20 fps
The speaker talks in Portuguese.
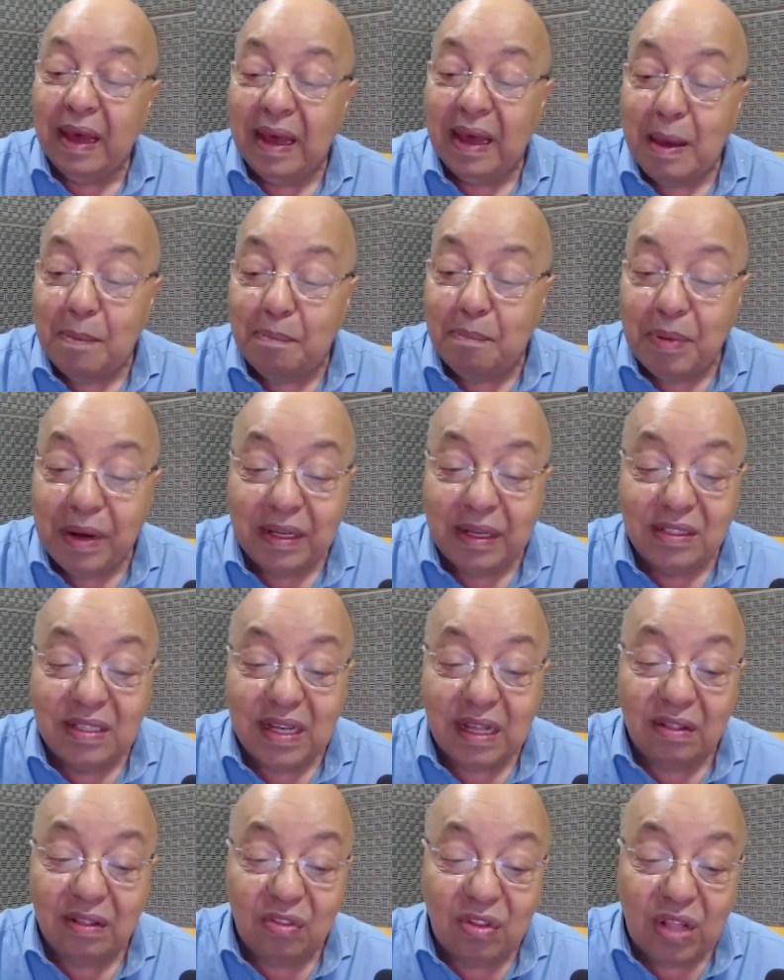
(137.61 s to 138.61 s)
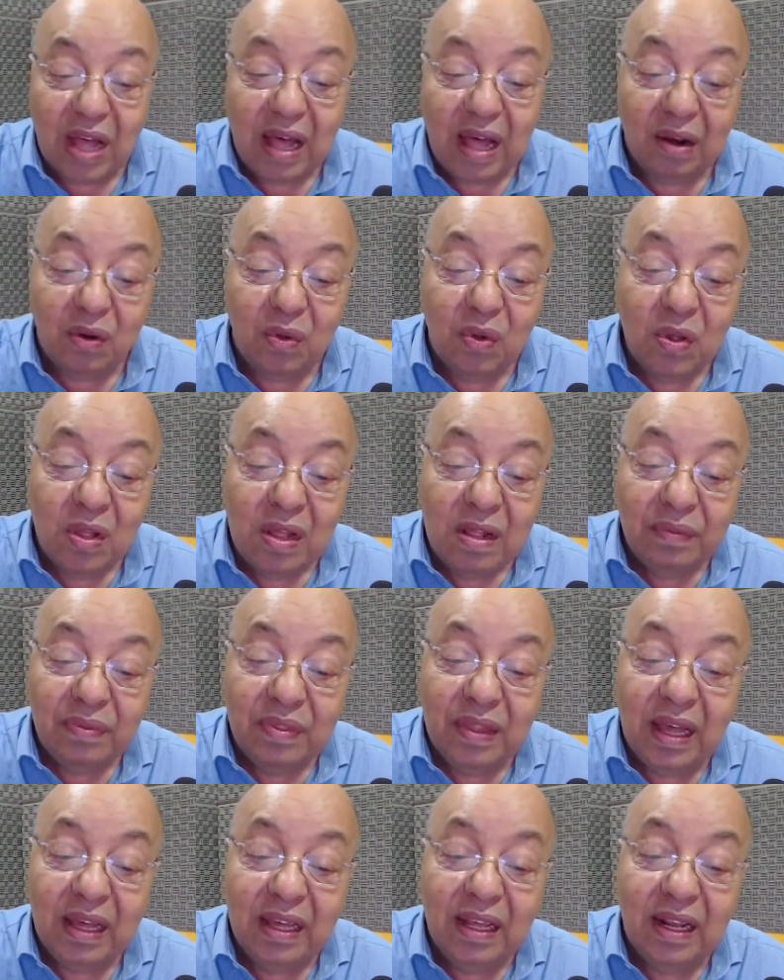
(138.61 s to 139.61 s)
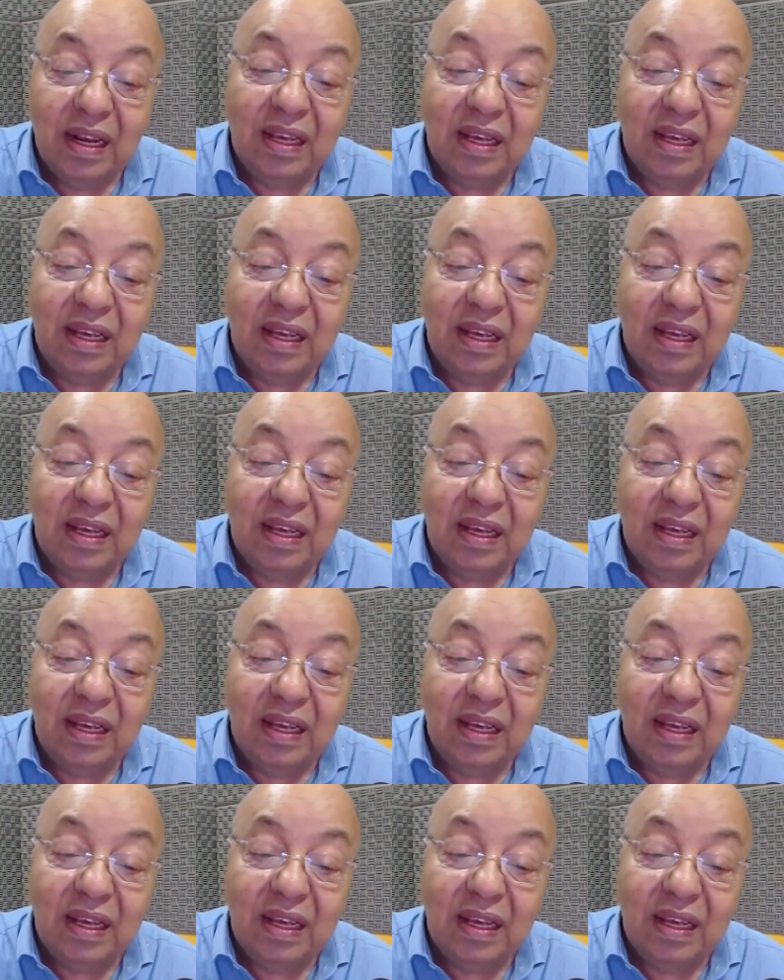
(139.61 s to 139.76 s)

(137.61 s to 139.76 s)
representá-lo na